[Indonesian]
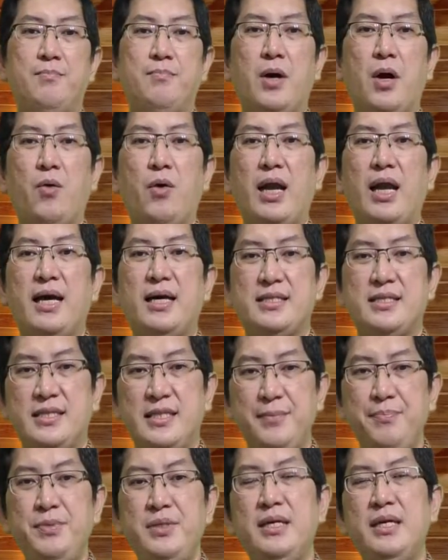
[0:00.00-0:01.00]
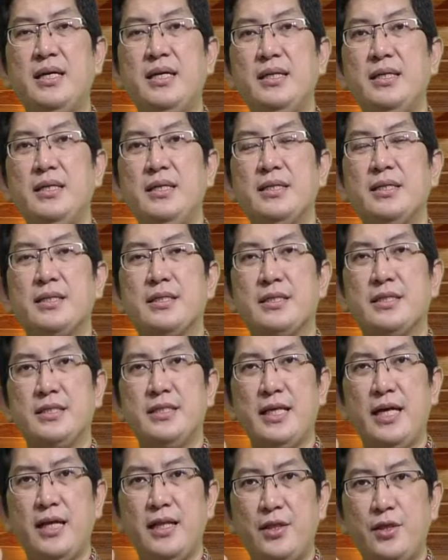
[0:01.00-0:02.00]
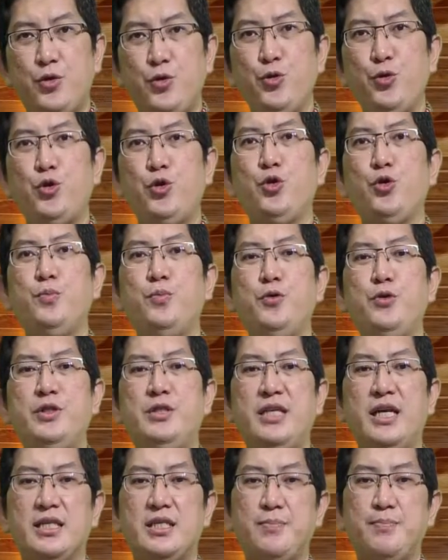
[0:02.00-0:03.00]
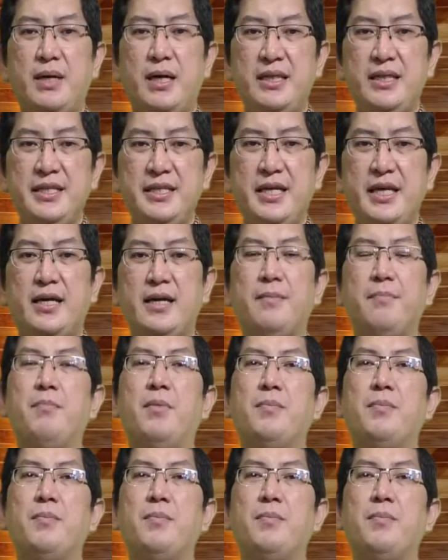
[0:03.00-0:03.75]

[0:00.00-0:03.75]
bahwa lazimnya satu tubuh jasmania